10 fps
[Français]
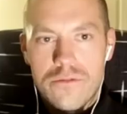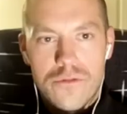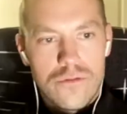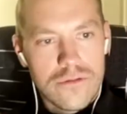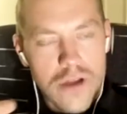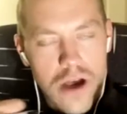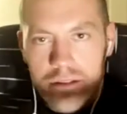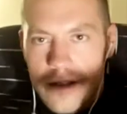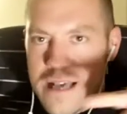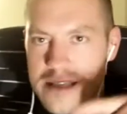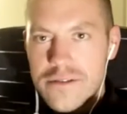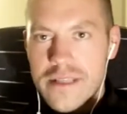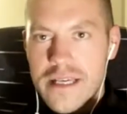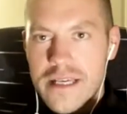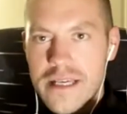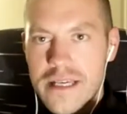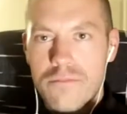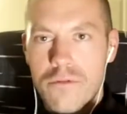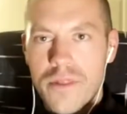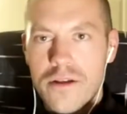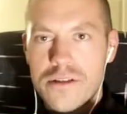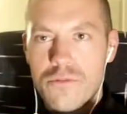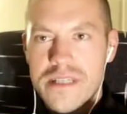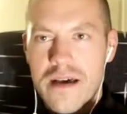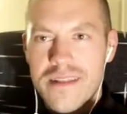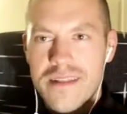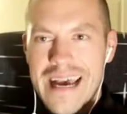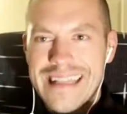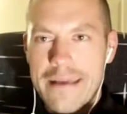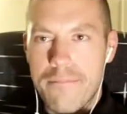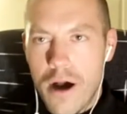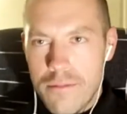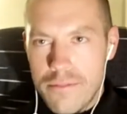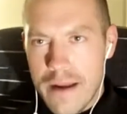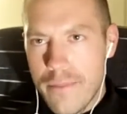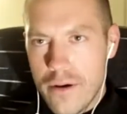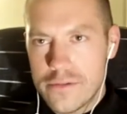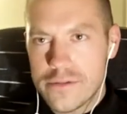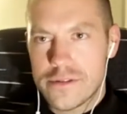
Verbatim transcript: plutôt te lancer une question peut-être que tu peux s'en venir à tes propres réponses.